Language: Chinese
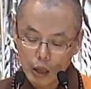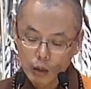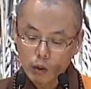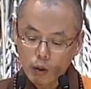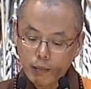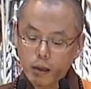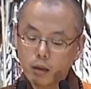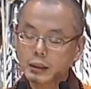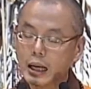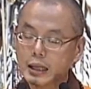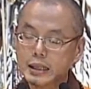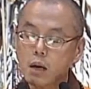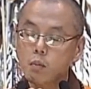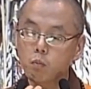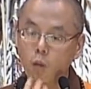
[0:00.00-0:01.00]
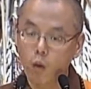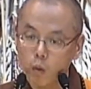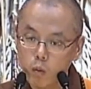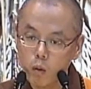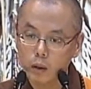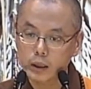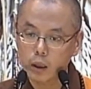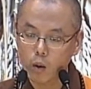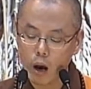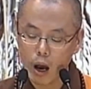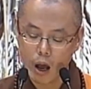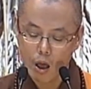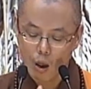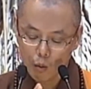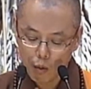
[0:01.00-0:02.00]
若没有他这样磨我的
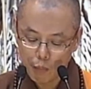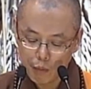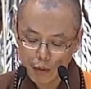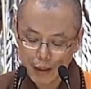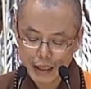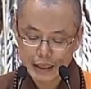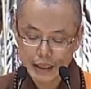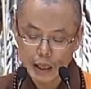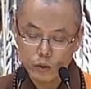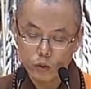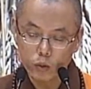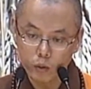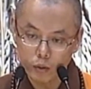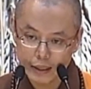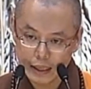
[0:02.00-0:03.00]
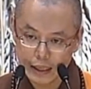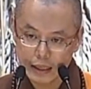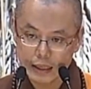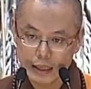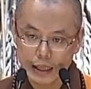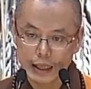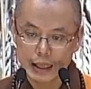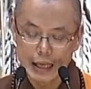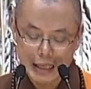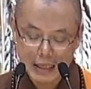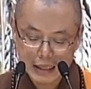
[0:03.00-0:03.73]
话，我不会忍入精进。